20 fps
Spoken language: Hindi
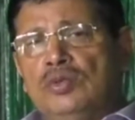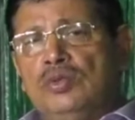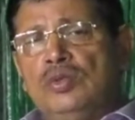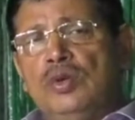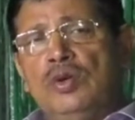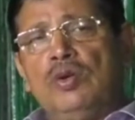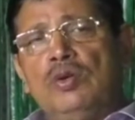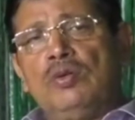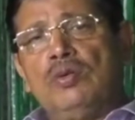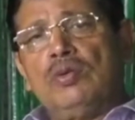
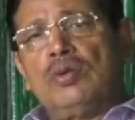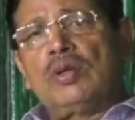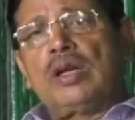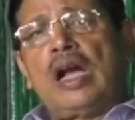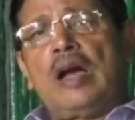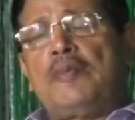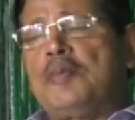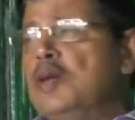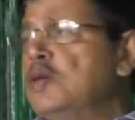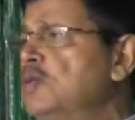जो
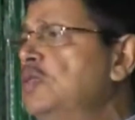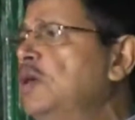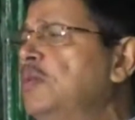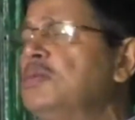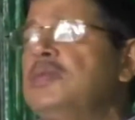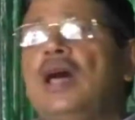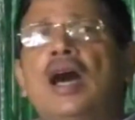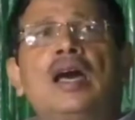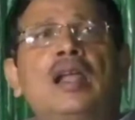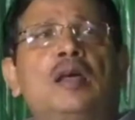काफी
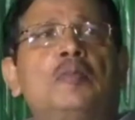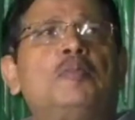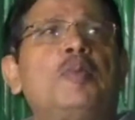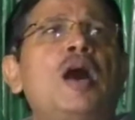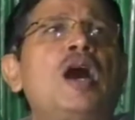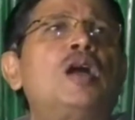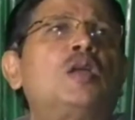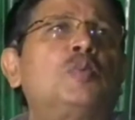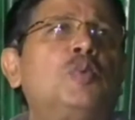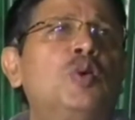दमदार हैं
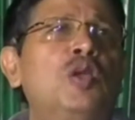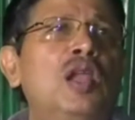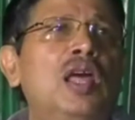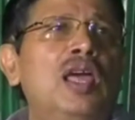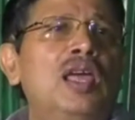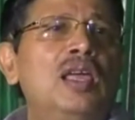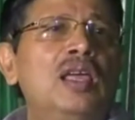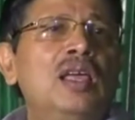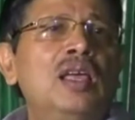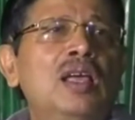पावरफुल हैं